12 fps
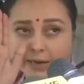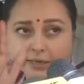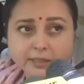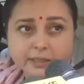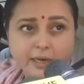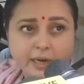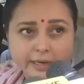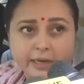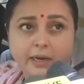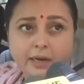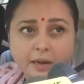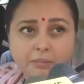आईना दिखाने
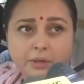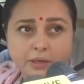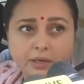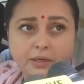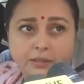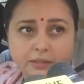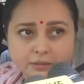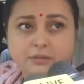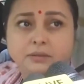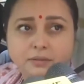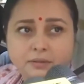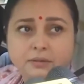का काम कर रही
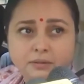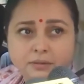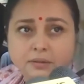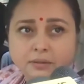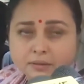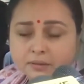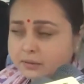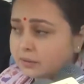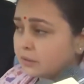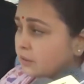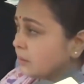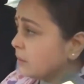है लास्ट फेज
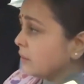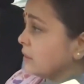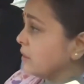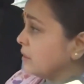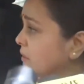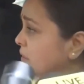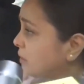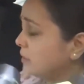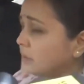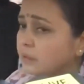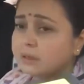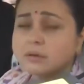है चुनाव कैसे देख
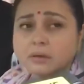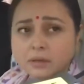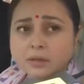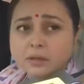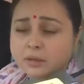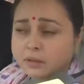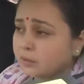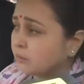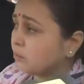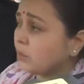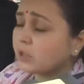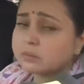रही सातवां फेज है
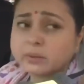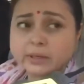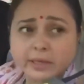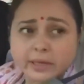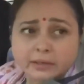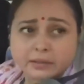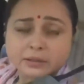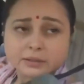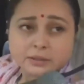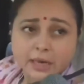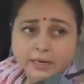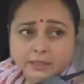चुनाव बहुत बढ़िया
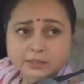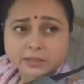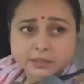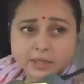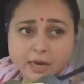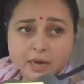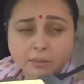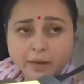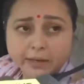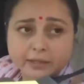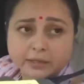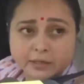सारे जनता
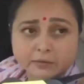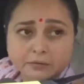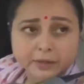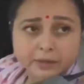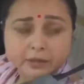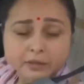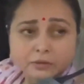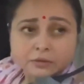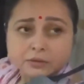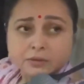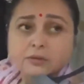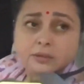हमारे तरफ है
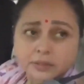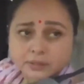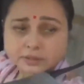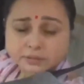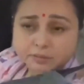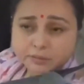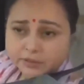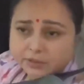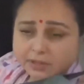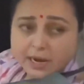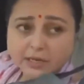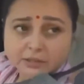इस
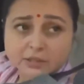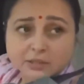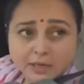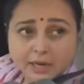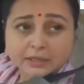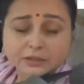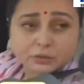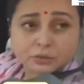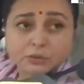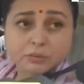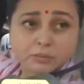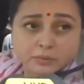इस राक्षस राज
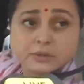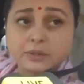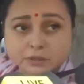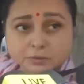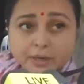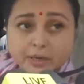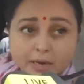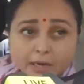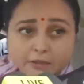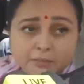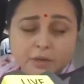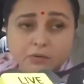को इस बार
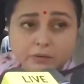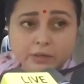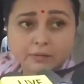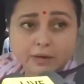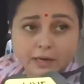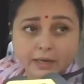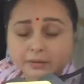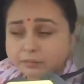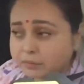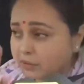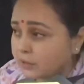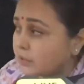खात्मा होने वाला है
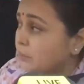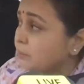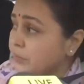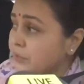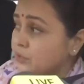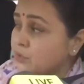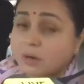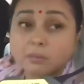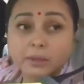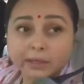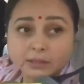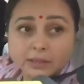बेटियों का
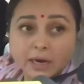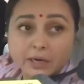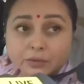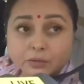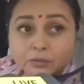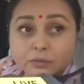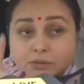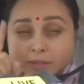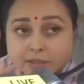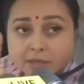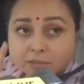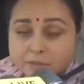बलात्कारियों को
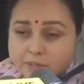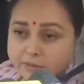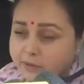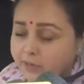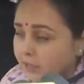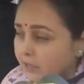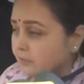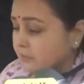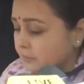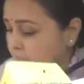सजा मिलने वाला